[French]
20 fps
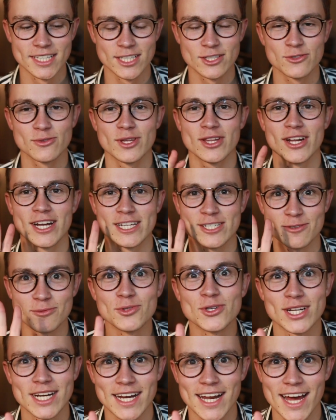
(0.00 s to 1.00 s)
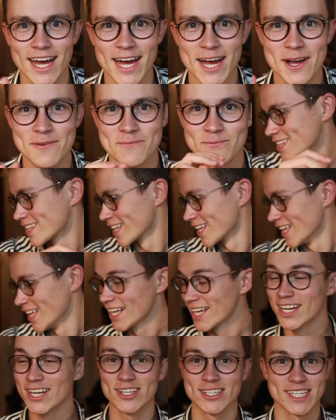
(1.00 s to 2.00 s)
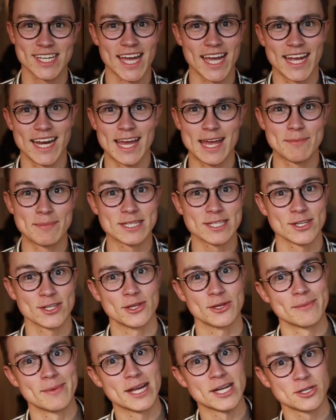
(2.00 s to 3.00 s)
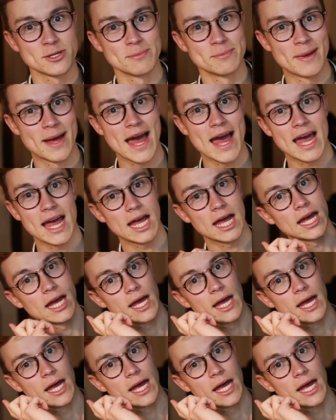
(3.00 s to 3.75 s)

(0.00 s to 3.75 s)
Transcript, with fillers: soit dans la chambre de Clara, quand je serai à LA, parce que demain je pars